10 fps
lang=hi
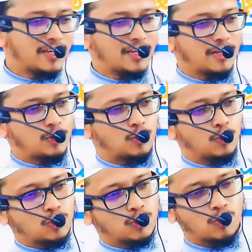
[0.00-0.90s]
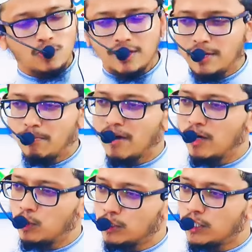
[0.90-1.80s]
कि दूसरों के
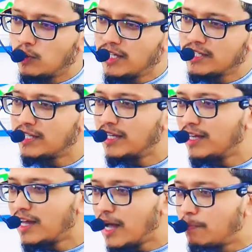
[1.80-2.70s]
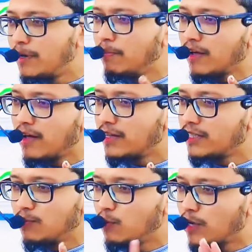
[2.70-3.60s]
माल और दौलत से अपने
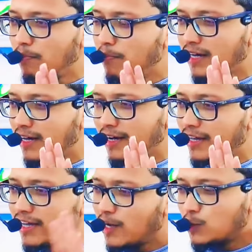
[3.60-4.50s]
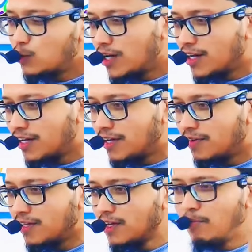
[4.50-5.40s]
मकासद मुकम्मल करने की आर्जू ना
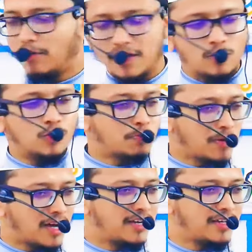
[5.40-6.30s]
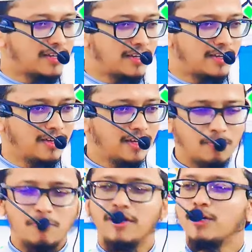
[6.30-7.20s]
रखें मेरे कुछ प्लानिंग हैं
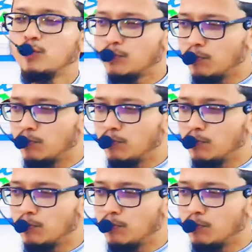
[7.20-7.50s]
मेरे कुछ